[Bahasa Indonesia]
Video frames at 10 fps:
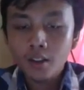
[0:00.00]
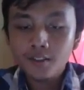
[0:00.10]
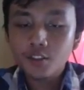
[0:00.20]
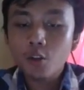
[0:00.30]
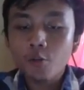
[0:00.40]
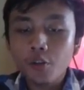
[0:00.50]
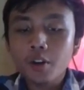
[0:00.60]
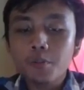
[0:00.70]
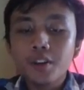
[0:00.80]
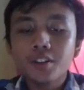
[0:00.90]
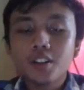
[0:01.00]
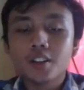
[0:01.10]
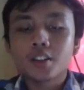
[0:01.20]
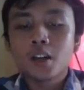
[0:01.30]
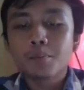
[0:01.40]
software
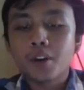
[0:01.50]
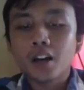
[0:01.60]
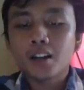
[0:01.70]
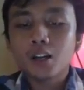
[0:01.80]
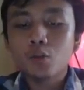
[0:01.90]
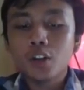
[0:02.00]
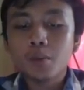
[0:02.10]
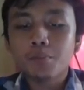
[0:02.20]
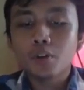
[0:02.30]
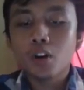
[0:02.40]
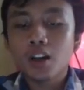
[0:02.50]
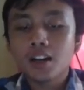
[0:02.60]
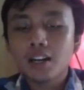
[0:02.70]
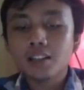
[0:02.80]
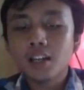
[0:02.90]
bisnis perangkat lunak pengolah
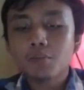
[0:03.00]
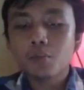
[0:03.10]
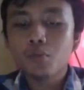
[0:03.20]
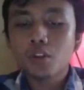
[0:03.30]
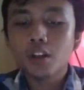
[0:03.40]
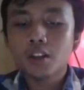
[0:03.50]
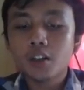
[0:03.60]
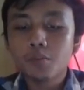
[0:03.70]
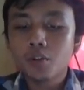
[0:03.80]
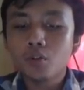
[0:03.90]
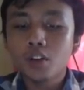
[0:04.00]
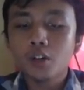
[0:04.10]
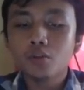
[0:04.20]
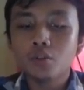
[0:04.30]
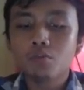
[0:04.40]
kata memungkinkan
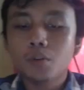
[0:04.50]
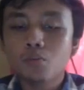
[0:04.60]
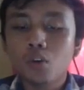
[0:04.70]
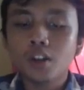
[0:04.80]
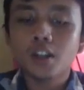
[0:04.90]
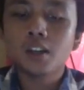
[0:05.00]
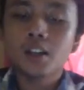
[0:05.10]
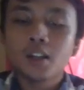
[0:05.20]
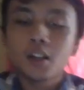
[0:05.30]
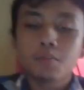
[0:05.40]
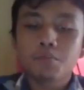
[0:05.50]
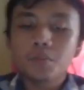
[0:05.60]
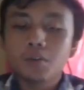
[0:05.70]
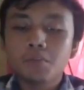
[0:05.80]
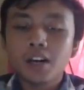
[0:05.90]
pengguna untuk membuat dan
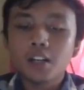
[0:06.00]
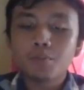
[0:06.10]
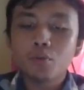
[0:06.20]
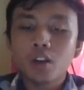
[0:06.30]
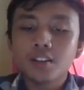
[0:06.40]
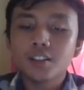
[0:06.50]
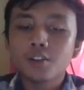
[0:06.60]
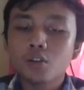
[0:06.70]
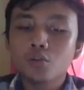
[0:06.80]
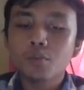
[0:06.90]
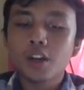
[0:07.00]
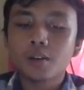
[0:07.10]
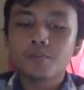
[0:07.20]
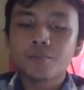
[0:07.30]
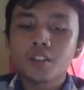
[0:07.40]
memanipulasi
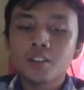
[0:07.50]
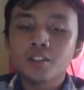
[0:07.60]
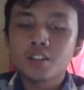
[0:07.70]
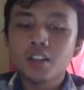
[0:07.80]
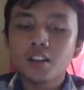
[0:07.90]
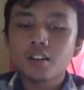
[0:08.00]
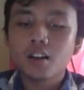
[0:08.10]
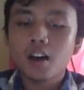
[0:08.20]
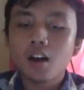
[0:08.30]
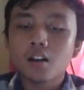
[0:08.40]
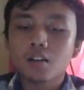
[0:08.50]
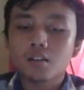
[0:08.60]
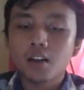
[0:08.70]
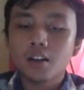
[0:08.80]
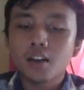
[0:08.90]
dokumen slip art
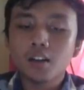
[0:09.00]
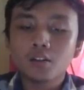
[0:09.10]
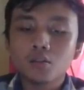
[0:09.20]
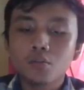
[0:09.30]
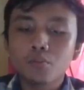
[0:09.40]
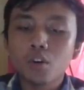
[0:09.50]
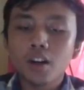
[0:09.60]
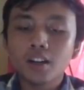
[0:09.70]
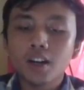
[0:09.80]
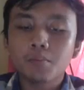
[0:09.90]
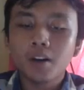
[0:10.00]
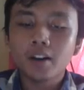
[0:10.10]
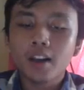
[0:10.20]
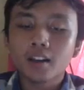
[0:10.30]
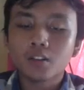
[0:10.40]
adalah kumpulan
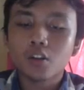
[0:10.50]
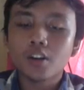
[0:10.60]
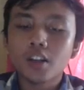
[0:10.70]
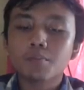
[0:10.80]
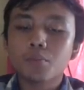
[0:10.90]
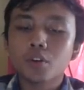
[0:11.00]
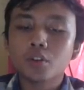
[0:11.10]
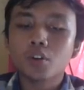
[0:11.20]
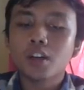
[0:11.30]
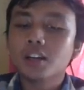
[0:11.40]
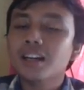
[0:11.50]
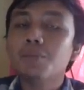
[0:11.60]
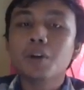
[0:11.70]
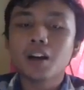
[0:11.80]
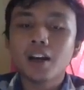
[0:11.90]
gambar elektronik foto dan
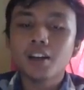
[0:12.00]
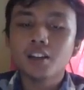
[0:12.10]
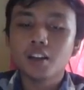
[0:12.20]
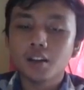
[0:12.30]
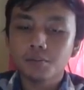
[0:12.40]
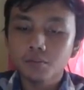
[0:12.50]
gambar lainnya